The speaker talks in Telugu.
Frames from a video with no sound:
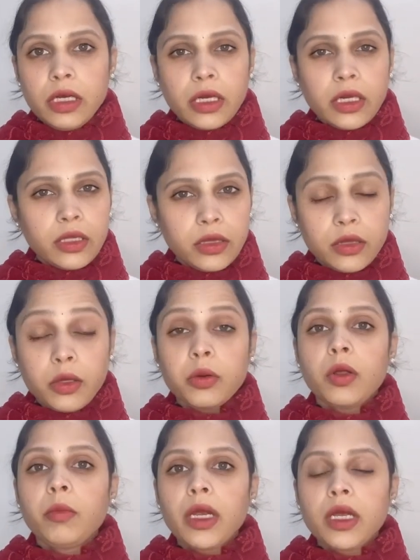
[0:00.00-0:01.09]
నాకు ఇంత
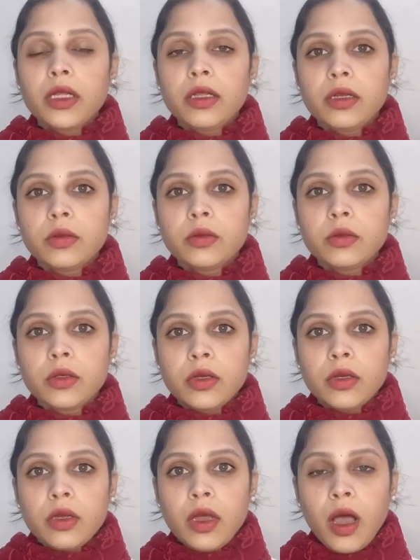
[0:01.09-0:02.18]
కూడా మర్యాద లేదు
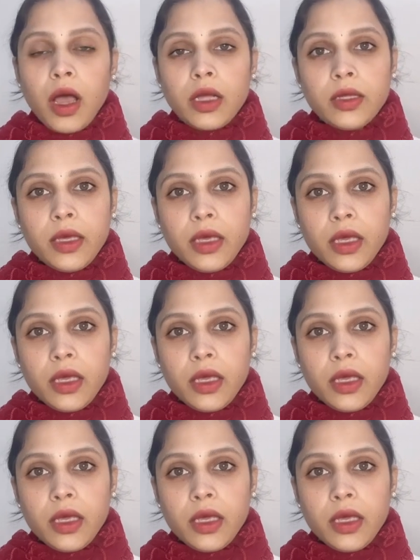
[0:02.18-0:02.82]
అదే